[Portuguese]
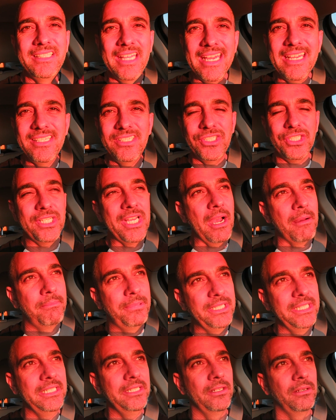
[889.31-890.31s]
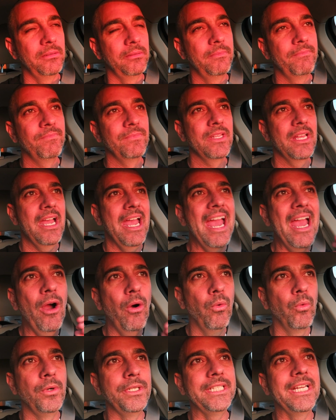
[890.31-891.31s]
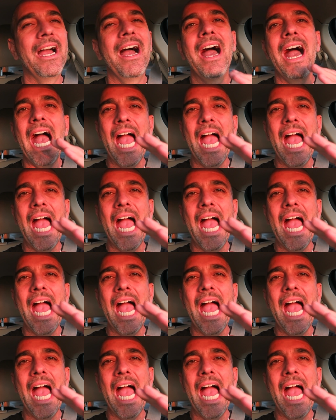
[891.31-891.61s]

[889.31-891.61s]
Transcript: desde que abriram, é ruim.